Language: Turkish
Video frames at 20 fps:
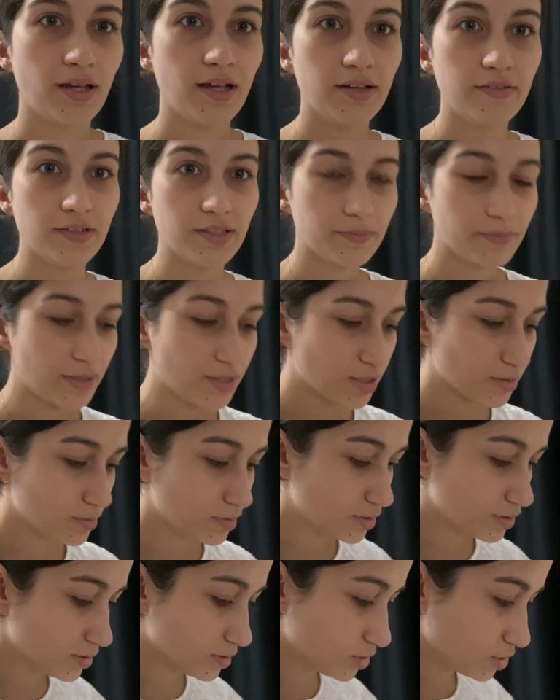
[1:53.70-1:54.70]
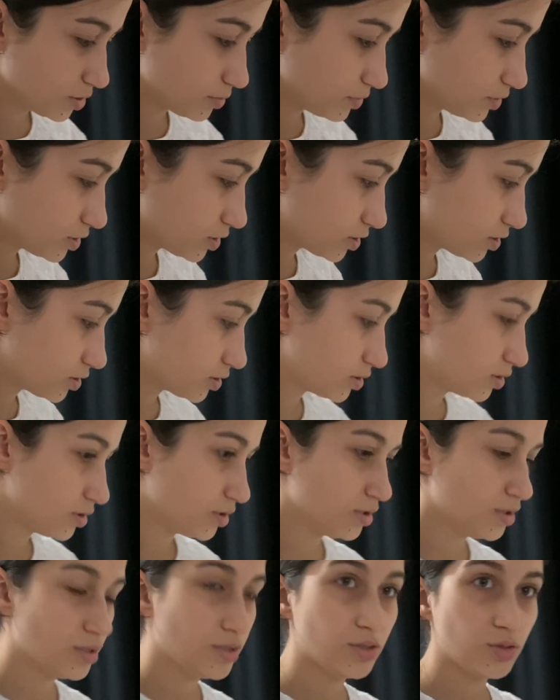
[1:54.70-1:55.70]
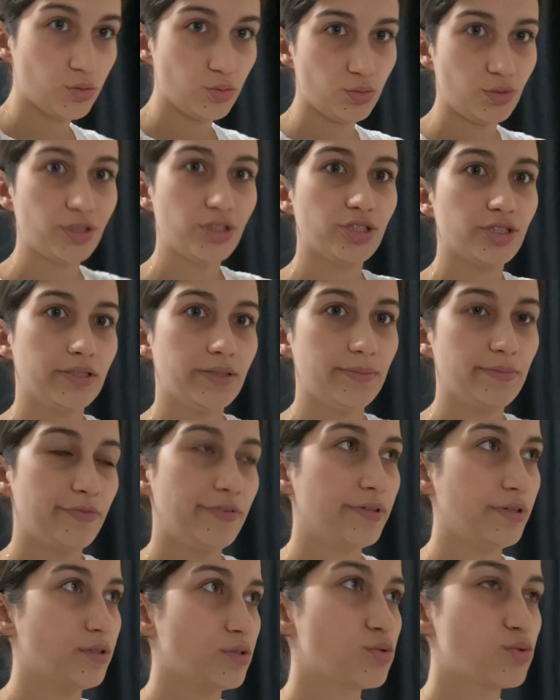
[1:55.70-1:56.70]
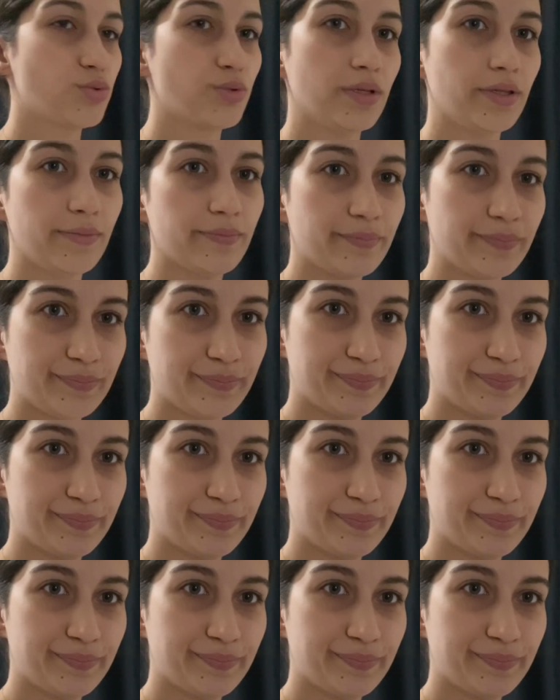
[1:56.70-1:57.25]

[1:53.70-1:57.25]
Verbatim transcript: Evet ben şimdi hızlıca bir güneş kremi falan süreyim.